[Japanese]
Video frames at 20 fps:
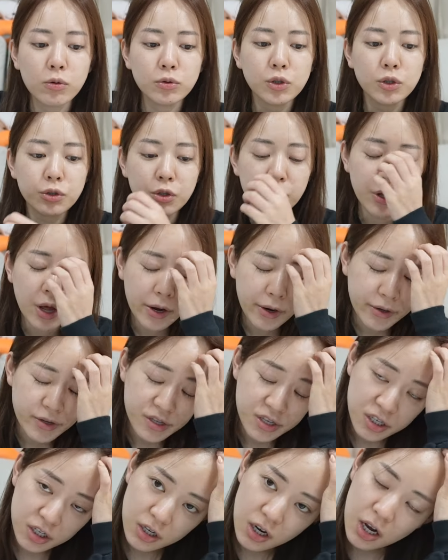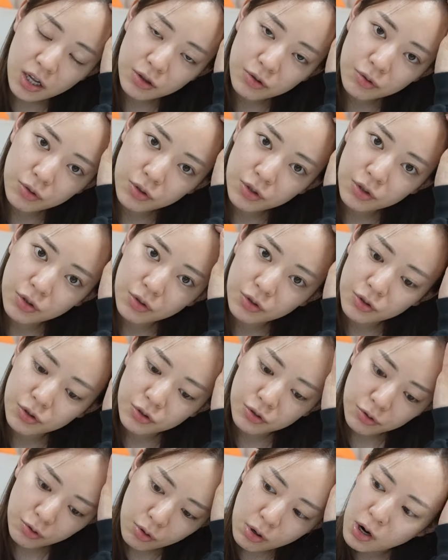ちょっとなんか時間の余
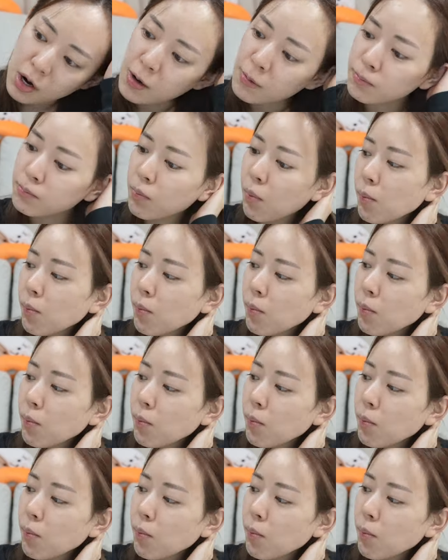裕とか